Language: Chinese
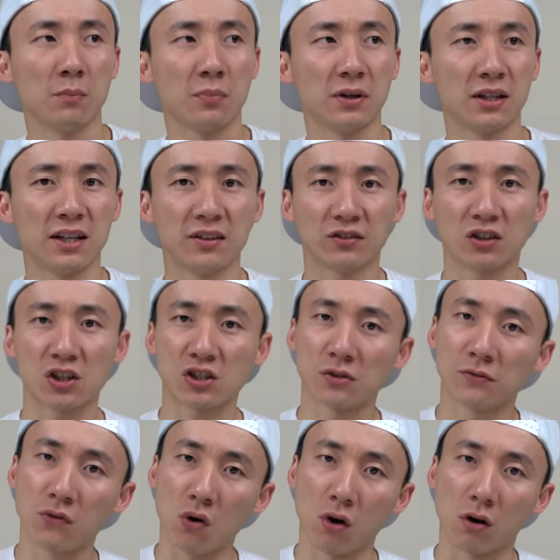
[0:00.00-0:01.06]

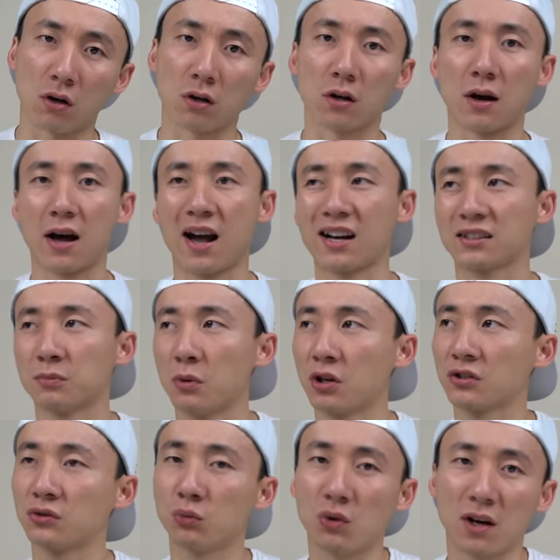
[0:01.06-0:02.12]
PlayStation Four 和
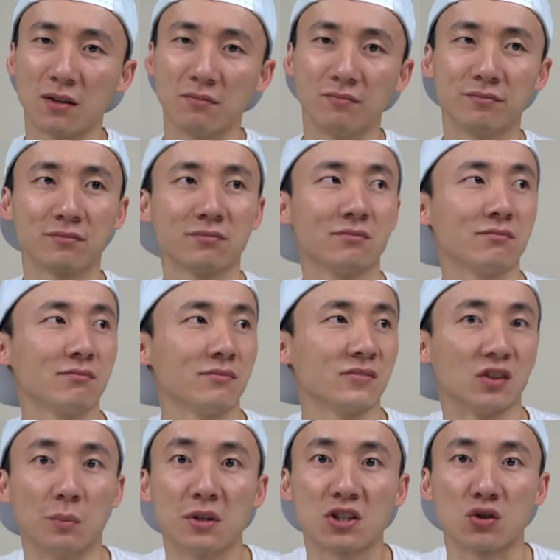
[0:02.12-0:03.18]
Xbox One
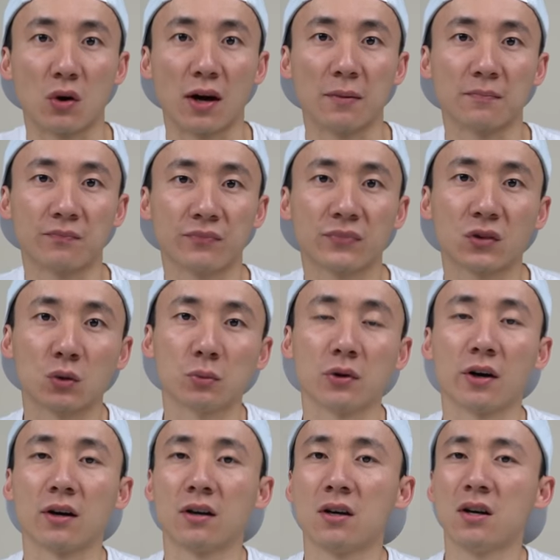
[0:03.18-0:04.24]
怎么选，对不
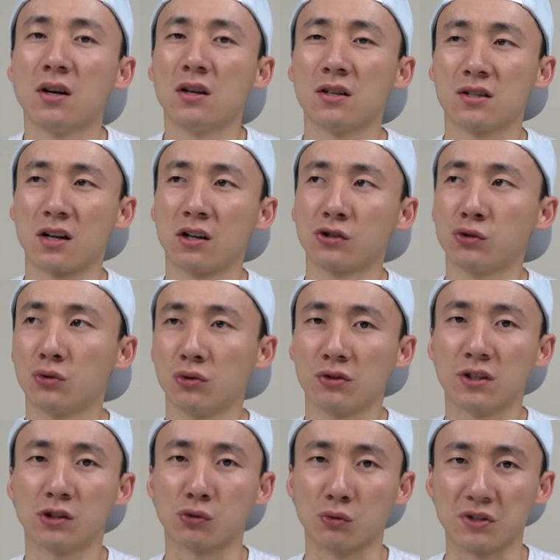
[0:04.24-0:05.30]
对？讲述游
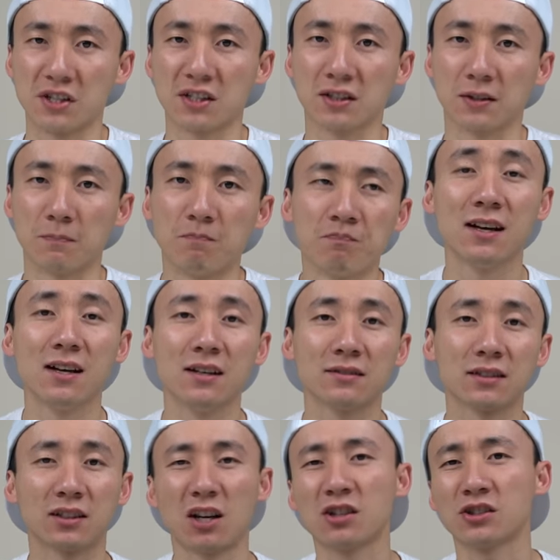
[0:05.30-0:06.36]
戏主机的。
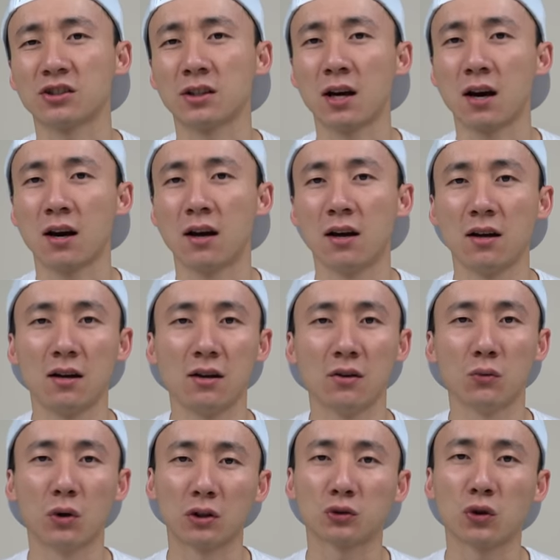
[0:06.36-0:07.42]
在当时呢，
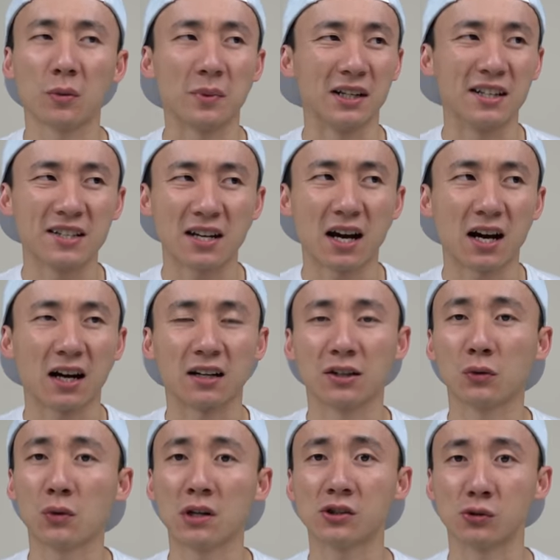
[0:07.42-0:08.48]
我对比了一下
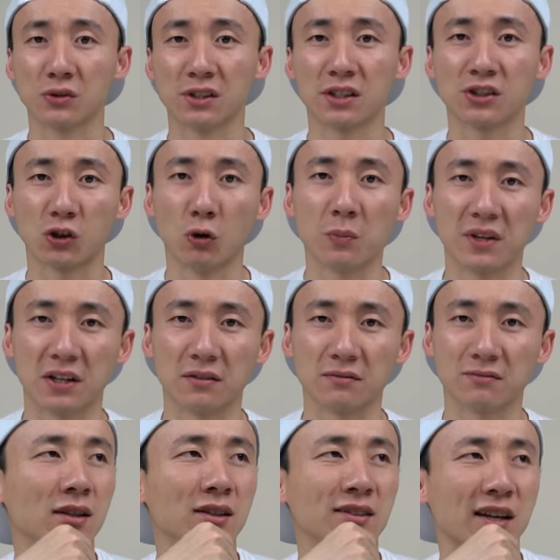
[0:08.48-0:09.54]
两款主机的手柄，
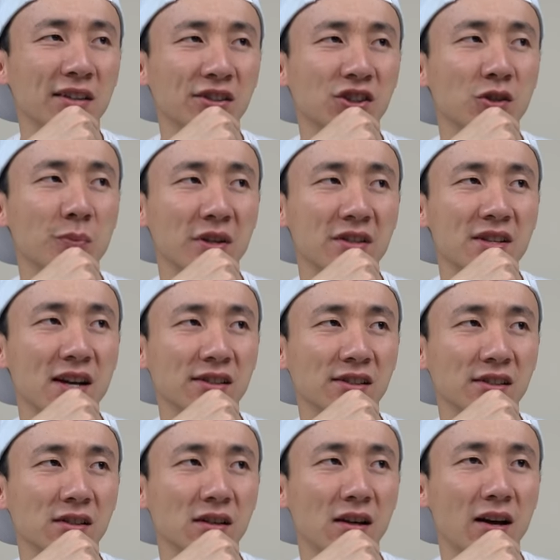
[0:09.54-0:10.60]
当时评价
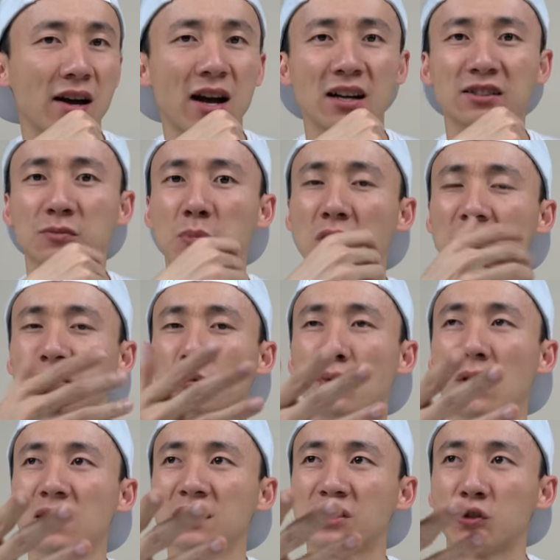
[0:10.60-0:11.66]
是 Xbox
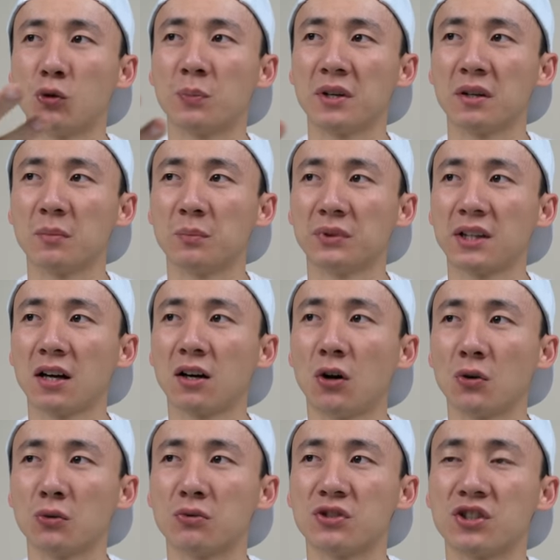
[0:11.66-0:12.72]
One 的手柄不太
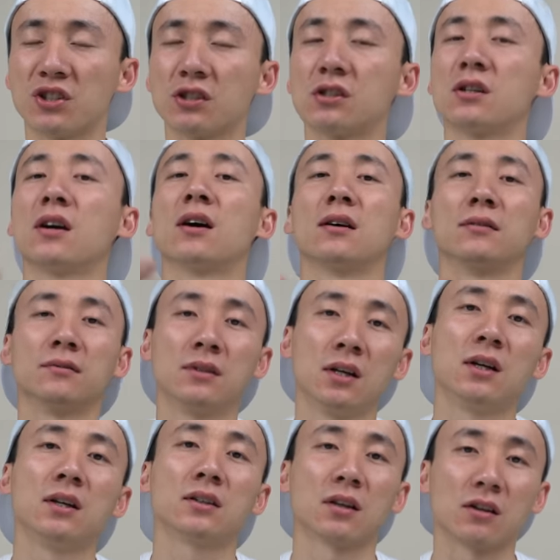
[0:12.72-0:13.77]
好用。其实呀，
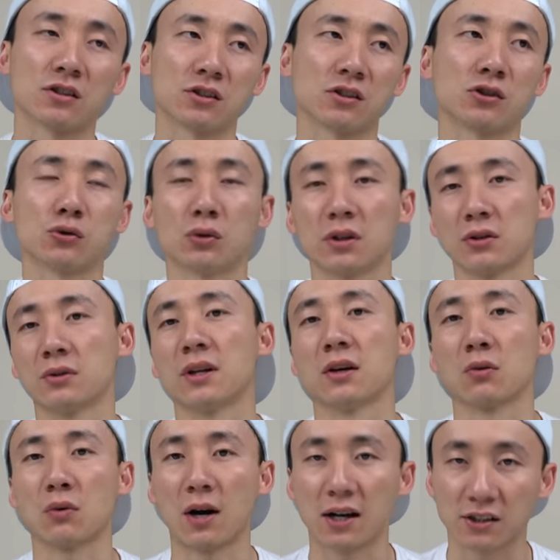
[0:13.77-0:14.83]
当时说了有点
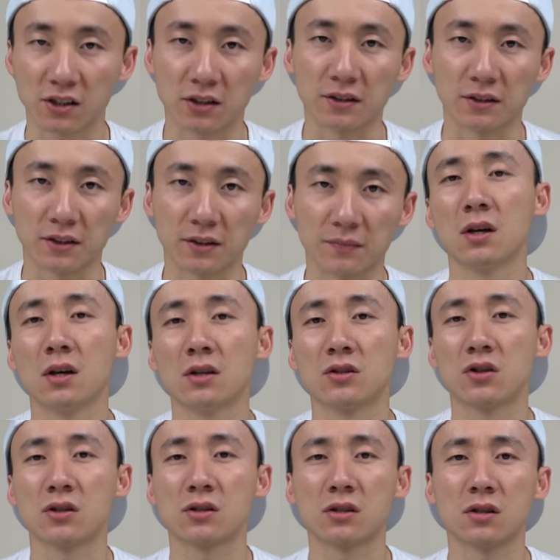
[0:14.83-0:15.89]
夸张一点。
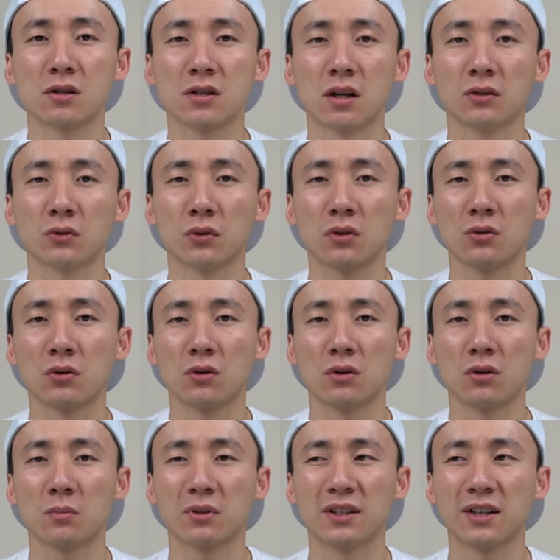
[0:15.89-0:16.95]
其实相对
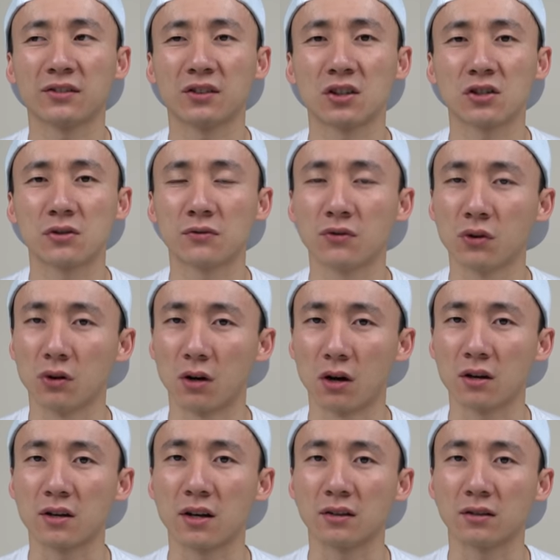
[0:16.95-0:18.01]
于 PlayStation Four
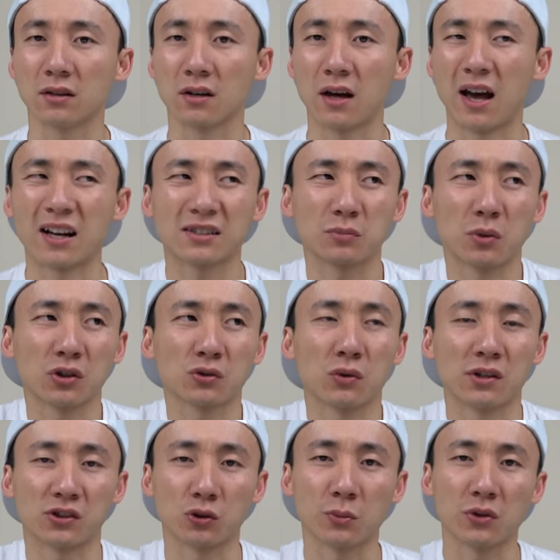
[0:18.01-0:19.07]
而言呢 ，Xbox
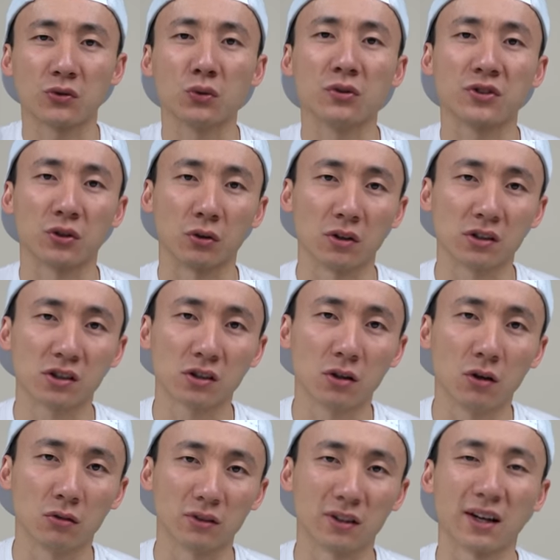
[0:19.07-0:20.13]
One 手柄用久了之
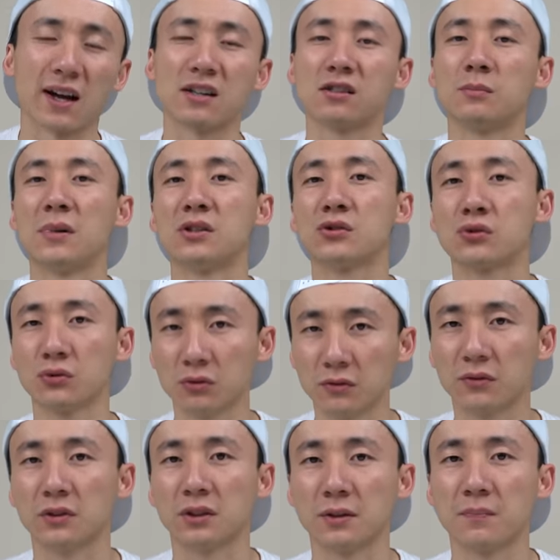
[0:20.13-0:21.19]
后呢，还是蛮舒
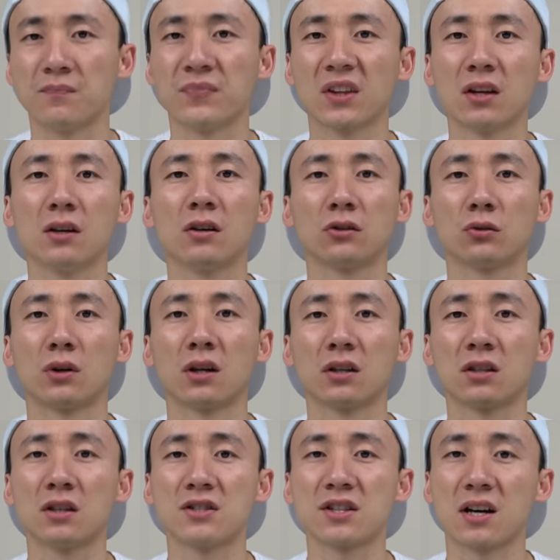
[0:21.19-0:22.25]
服的。虽然
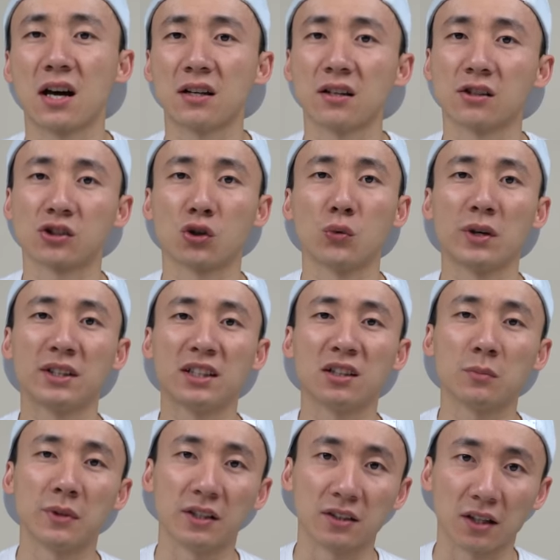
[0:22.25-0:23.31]
科技含量稍微低
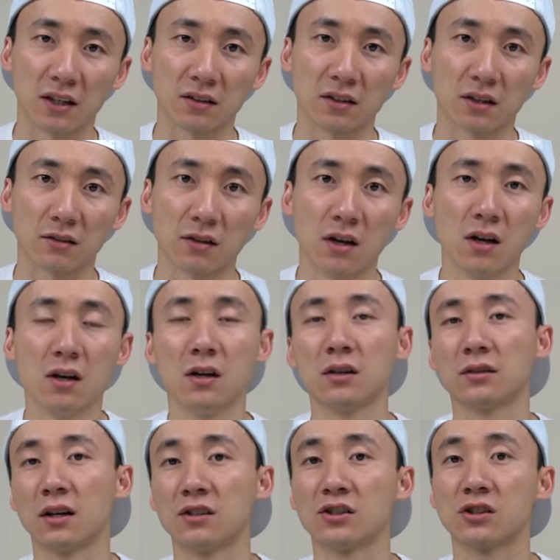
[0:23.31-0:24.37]
那么一点点，
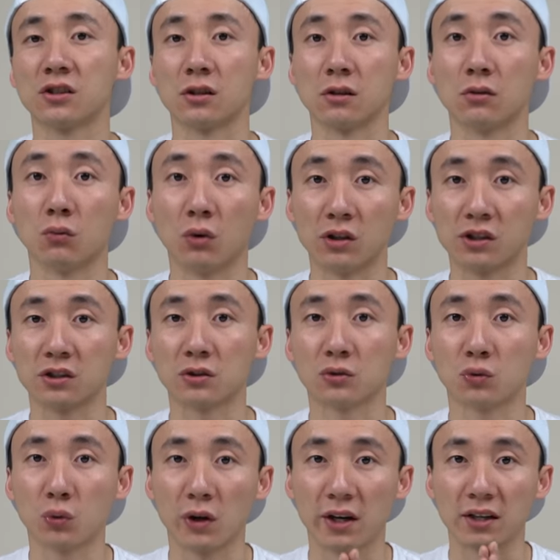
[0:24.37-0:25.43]
但是我是
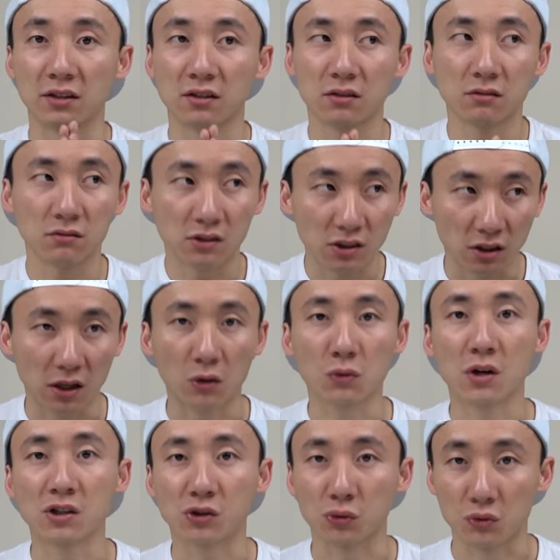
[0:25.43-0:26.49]
对这两
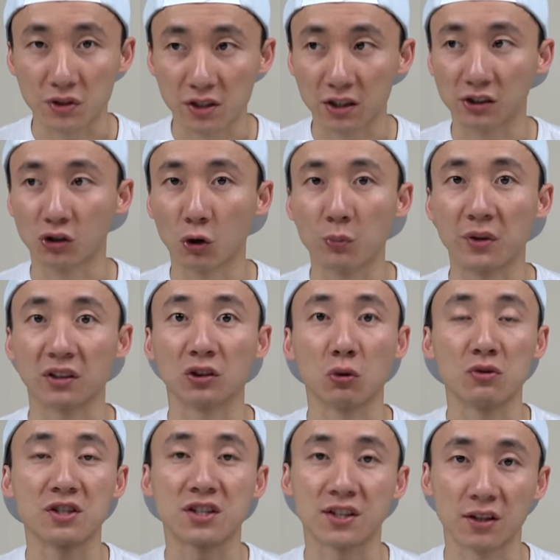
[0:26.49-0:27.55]
款主机的手柄
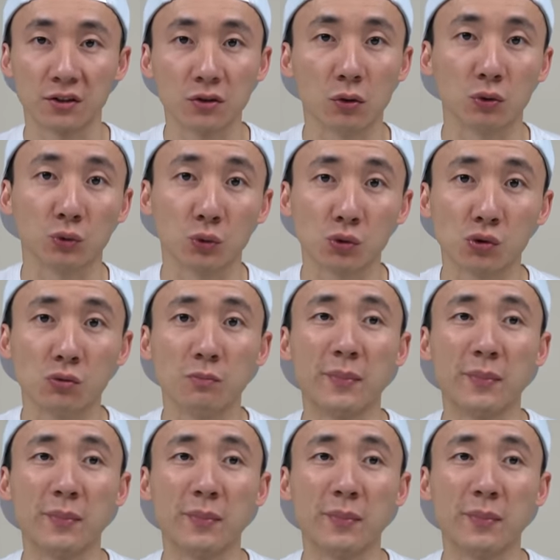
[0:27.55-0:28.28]
都情有独钟。